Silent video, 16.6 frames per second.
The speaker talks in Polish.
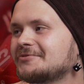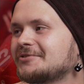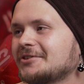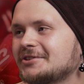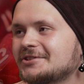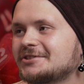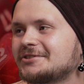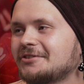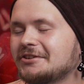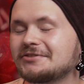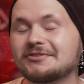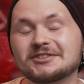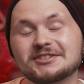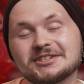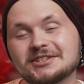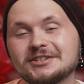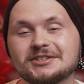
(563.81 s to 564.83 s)
To jest, to jest
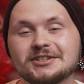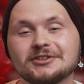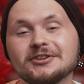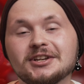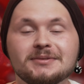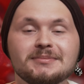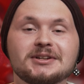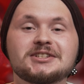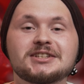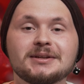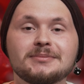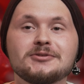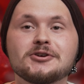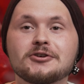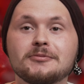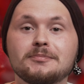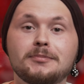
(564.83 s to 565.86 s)
właśnie życie. No ale macie tam
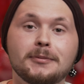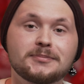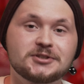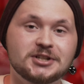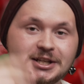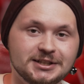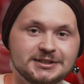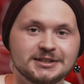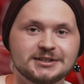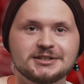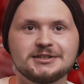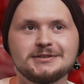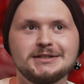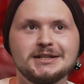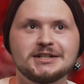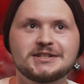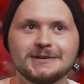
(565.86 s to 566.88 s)
logo poprzednie,
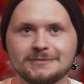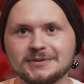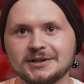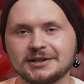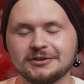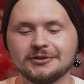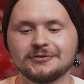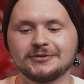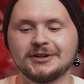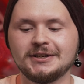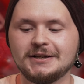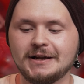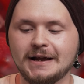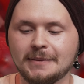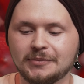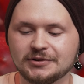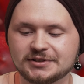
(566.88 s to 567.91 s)
czyli jeszcze w miarę nowe
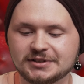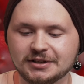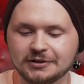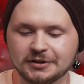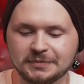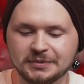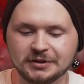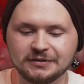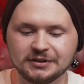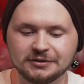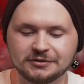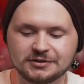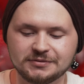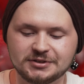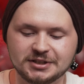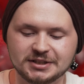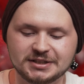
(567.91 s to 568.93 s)
polskiego RPGowania
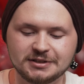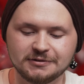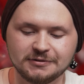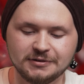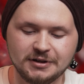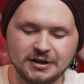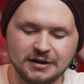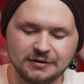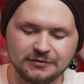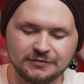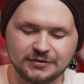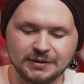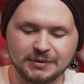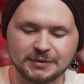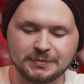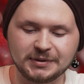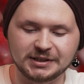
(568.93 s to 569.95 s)
oczywiście z tyłu w
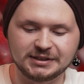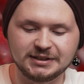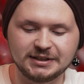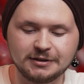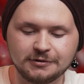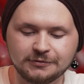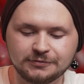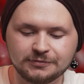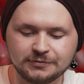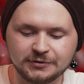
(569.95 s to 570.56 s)
ramach partnerów.